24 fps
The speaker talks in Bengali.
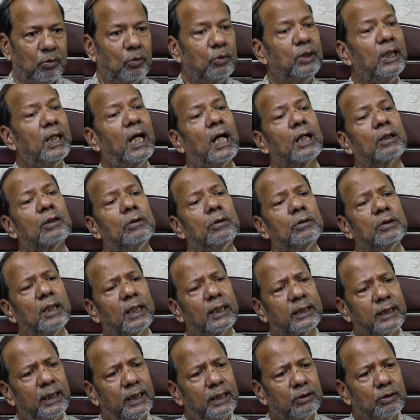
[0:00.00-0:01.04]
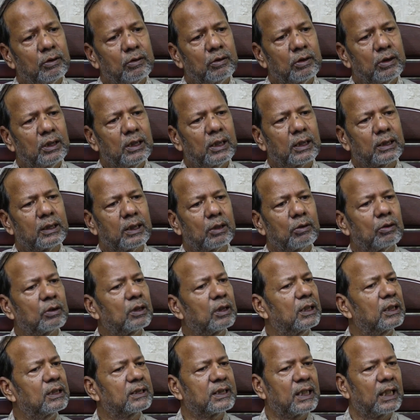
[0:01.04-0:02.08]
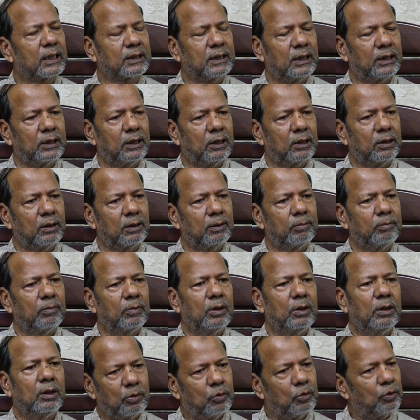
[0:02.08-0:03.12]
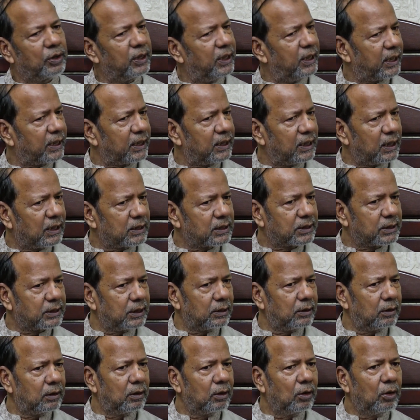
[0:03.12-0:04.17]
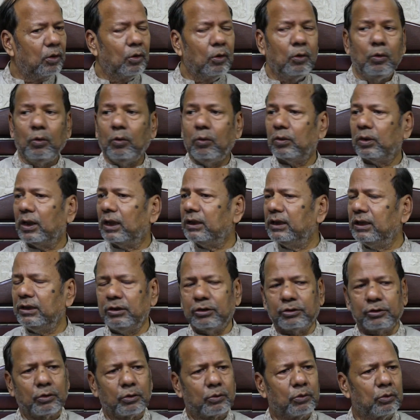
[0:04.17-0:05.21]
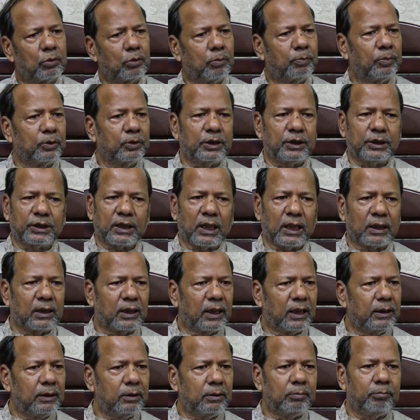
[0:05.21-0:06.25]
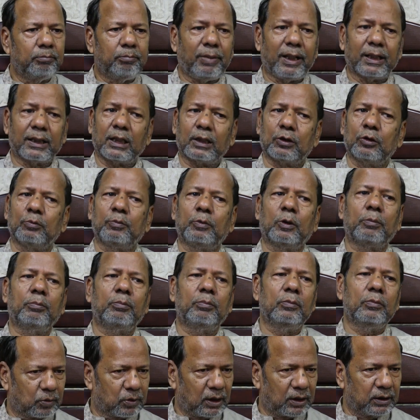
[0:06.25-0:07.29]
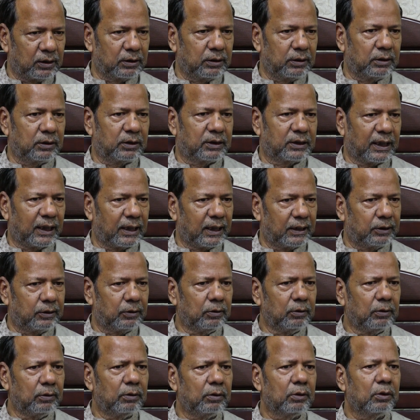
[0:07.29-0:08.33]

উনি আগেও নাকি এ ধরনের একটা ঘটনা সাকটাইতে ঘটিয়ে এখানে আসছেন ওনার নিজস্ব কোনো প্রতিষ্ঠান নাই বাড়ার উপর চালাইতো